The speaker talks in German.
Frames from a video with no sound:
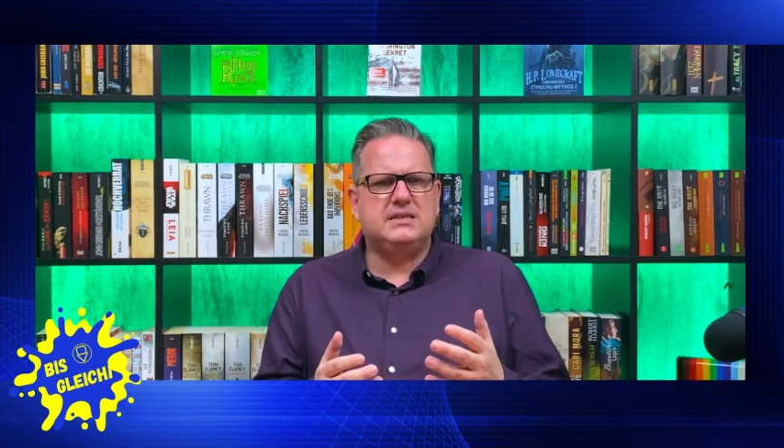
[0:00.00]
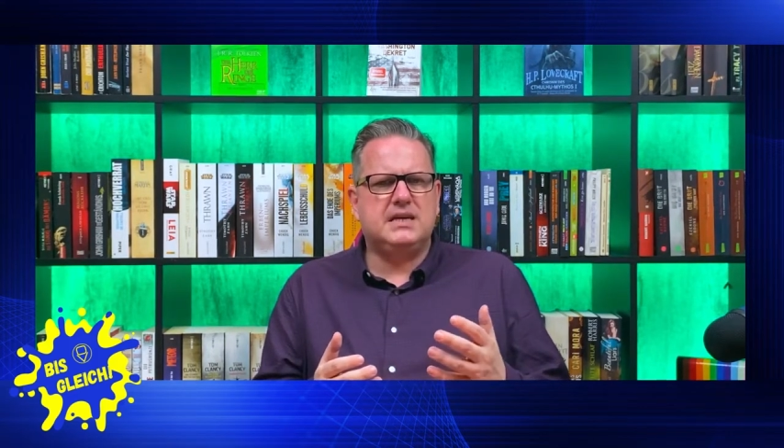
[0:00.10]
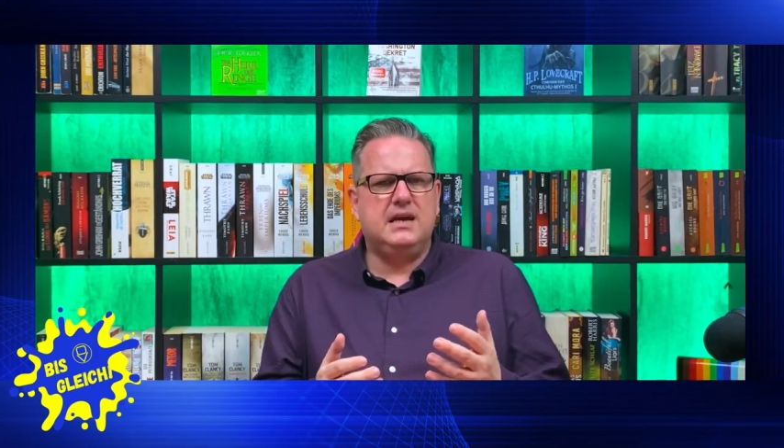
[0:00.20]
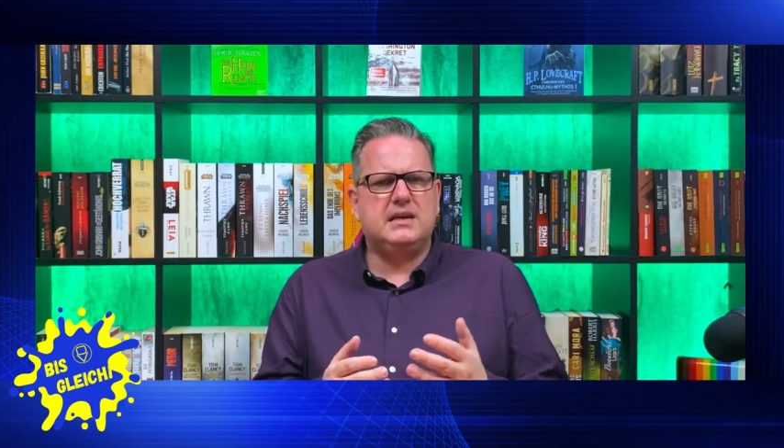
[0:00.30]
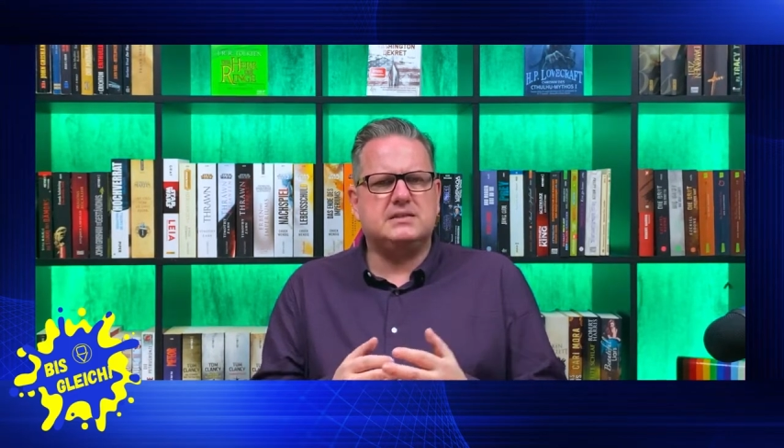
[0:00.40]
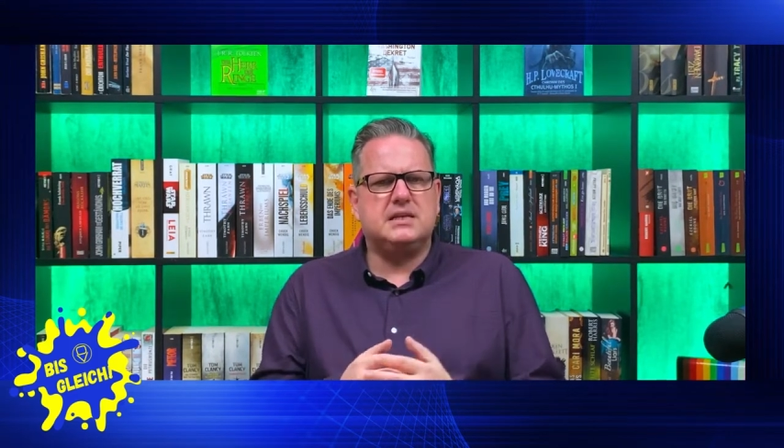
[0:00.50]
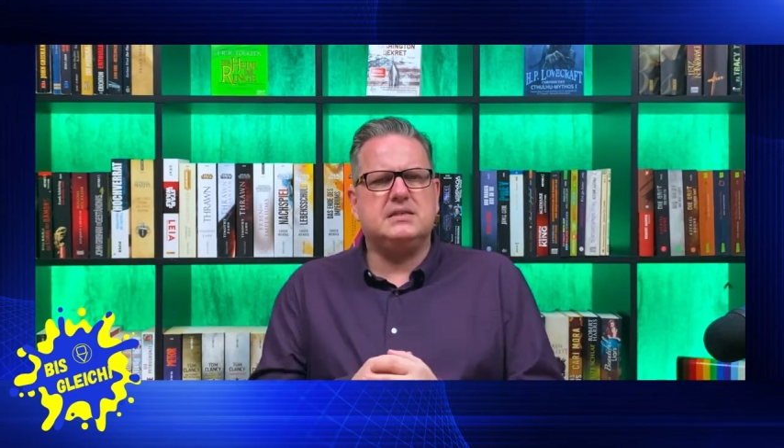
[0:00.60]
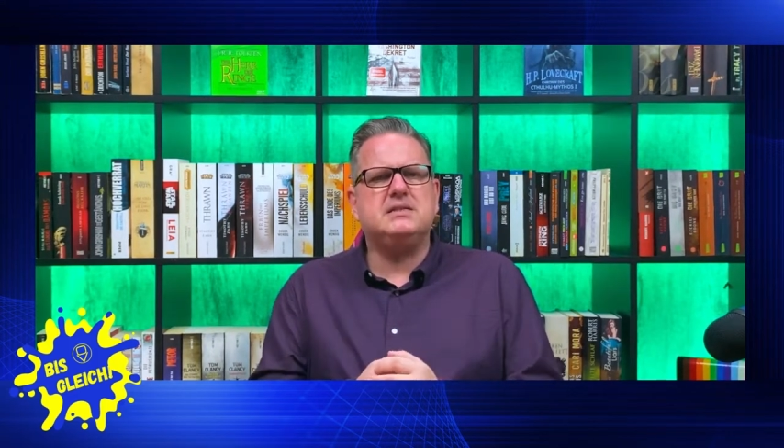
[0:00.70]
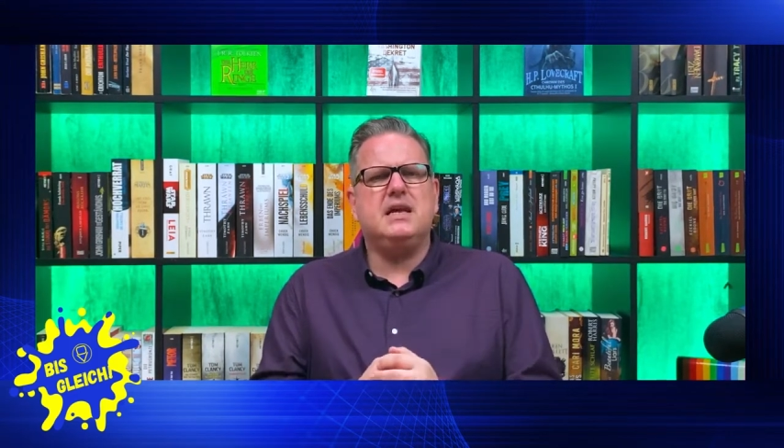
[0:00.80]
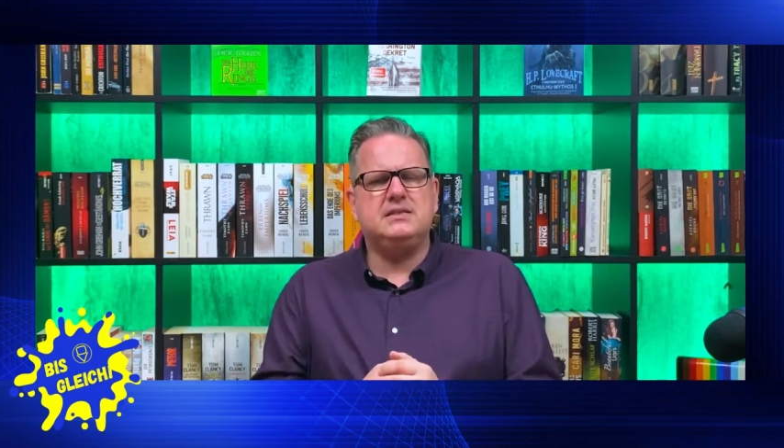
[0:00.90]
Zeit als
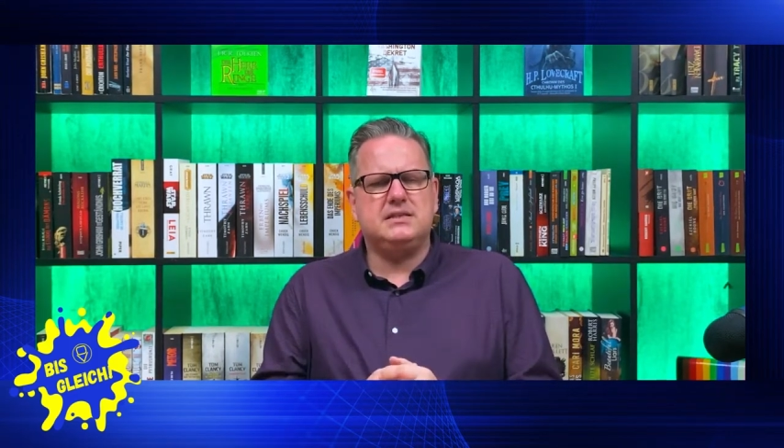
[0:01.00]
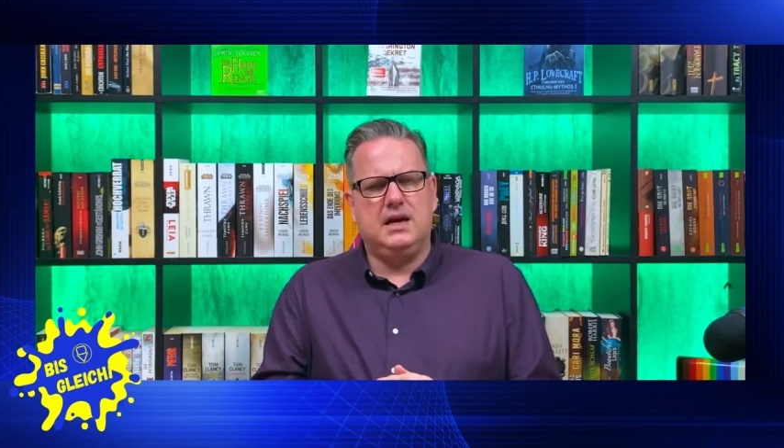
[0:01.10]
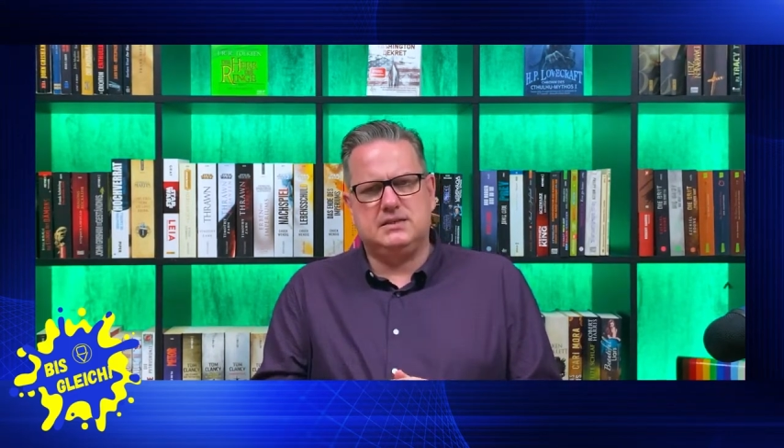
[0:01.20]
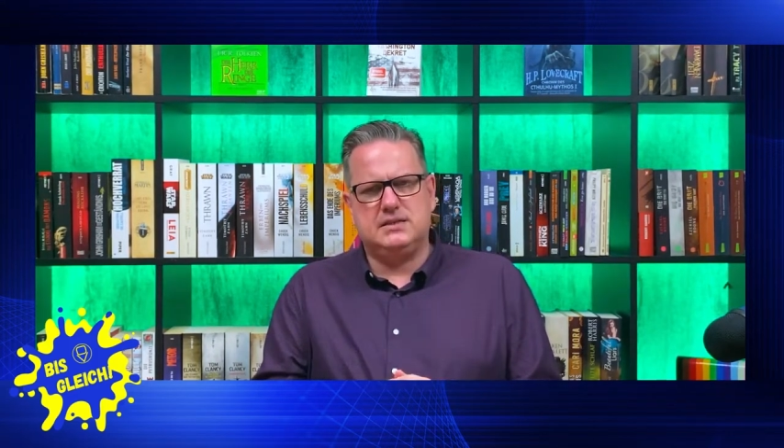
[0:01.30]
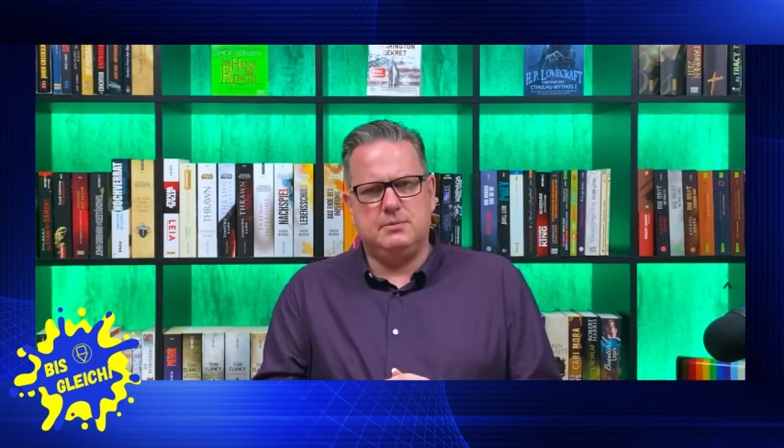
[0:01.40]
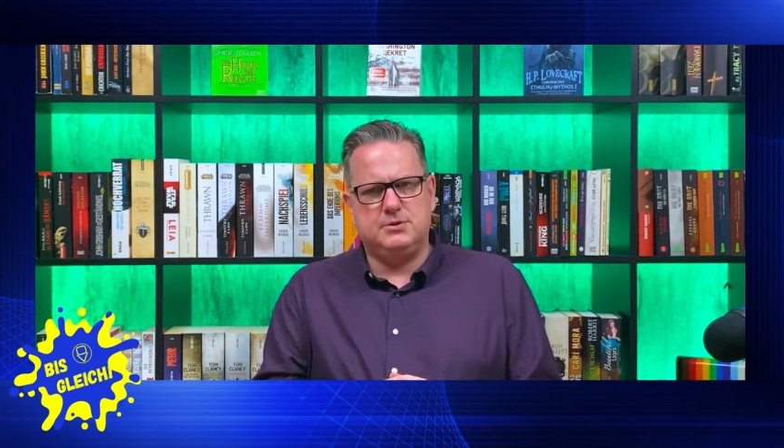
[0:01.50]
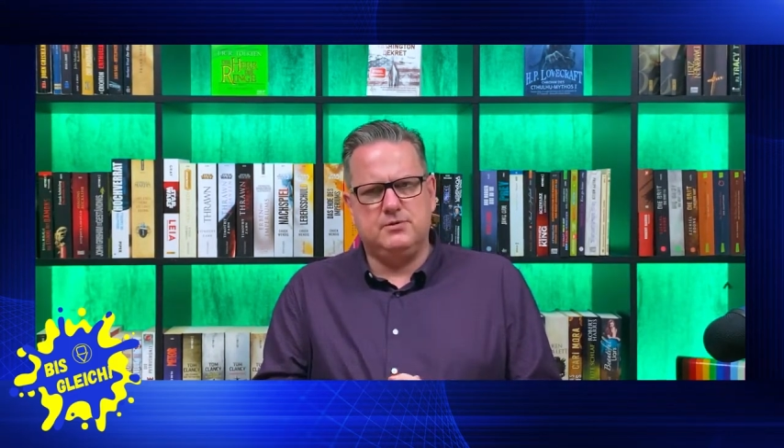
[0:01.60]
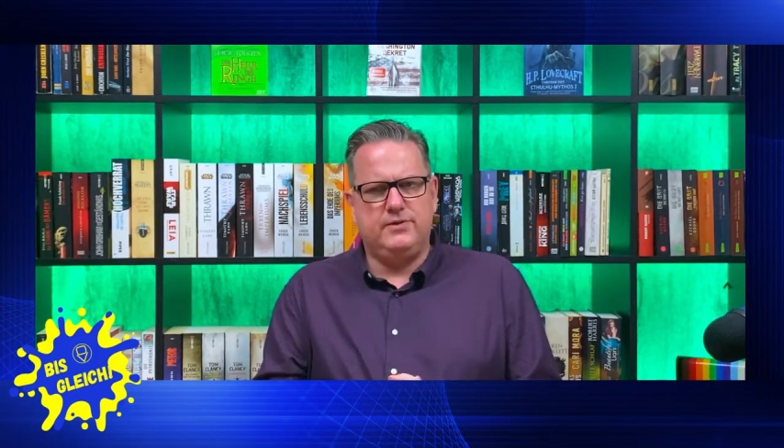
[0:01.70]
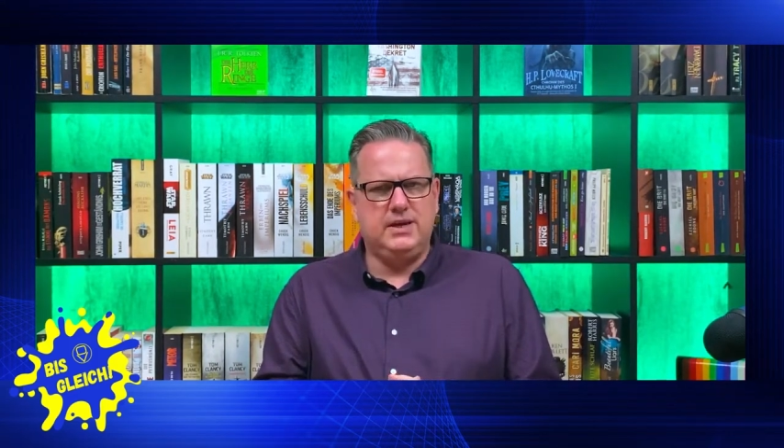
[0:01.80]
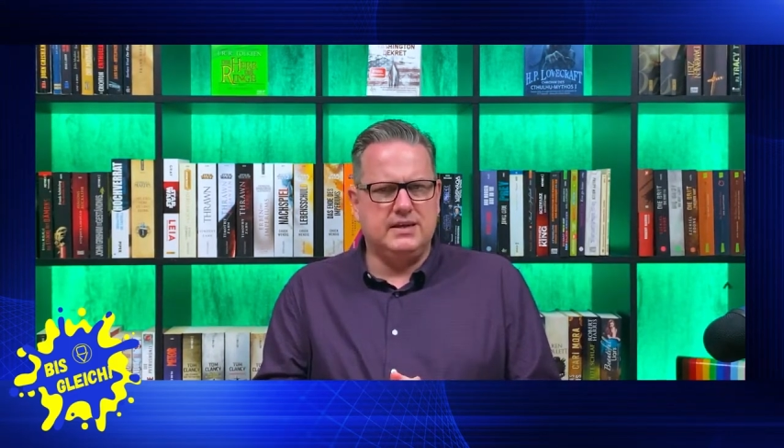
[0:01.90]
Assistenzarzt
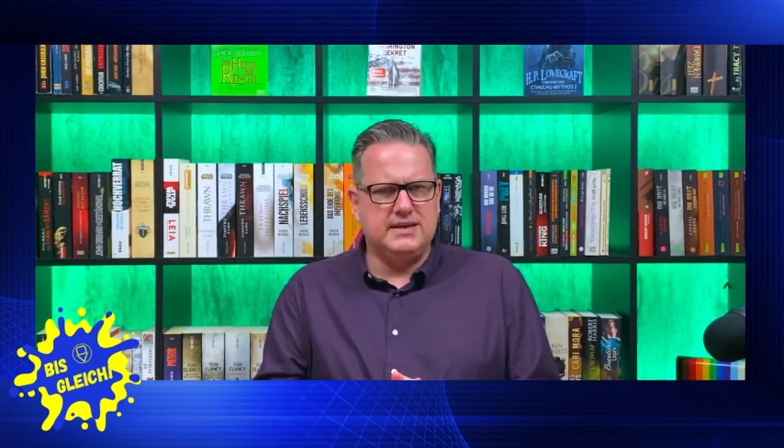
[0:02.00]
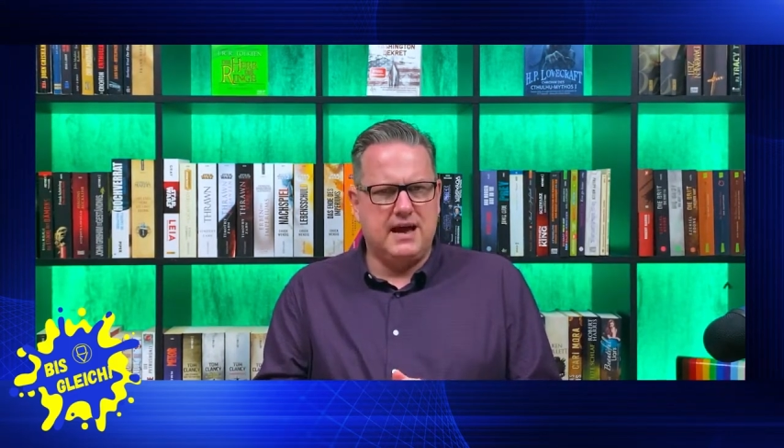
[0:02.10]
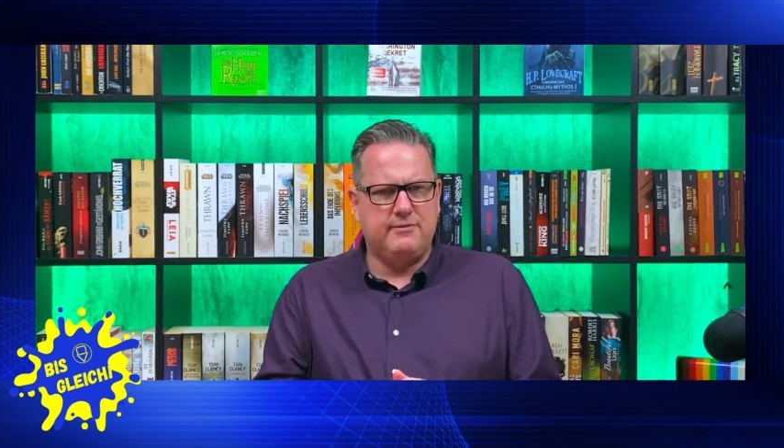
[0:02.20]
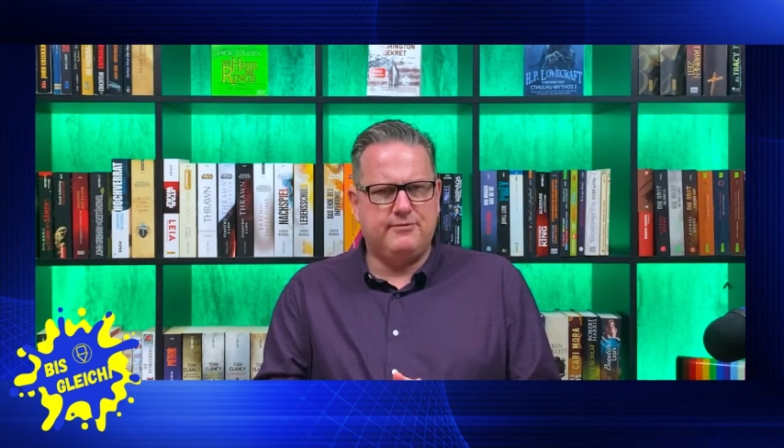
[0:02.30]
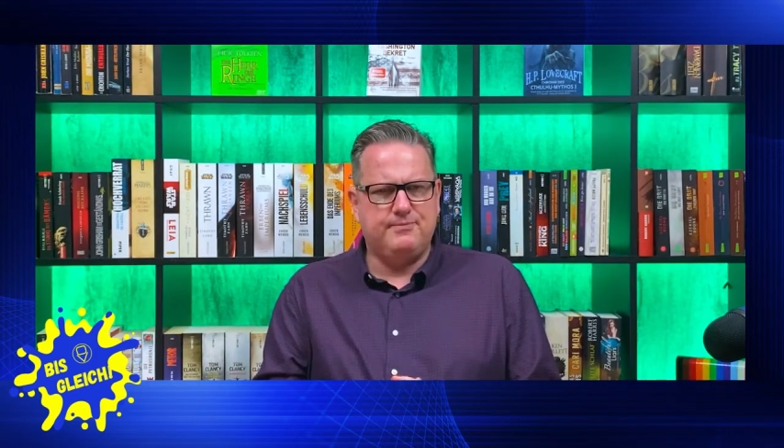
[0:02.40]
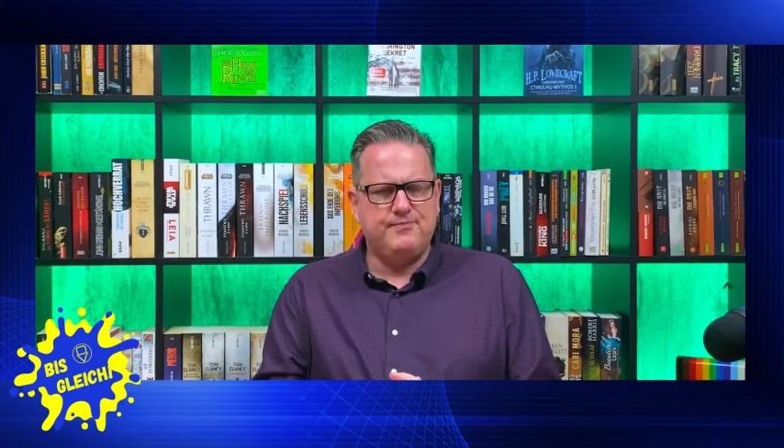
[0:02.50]
absolvieren darf.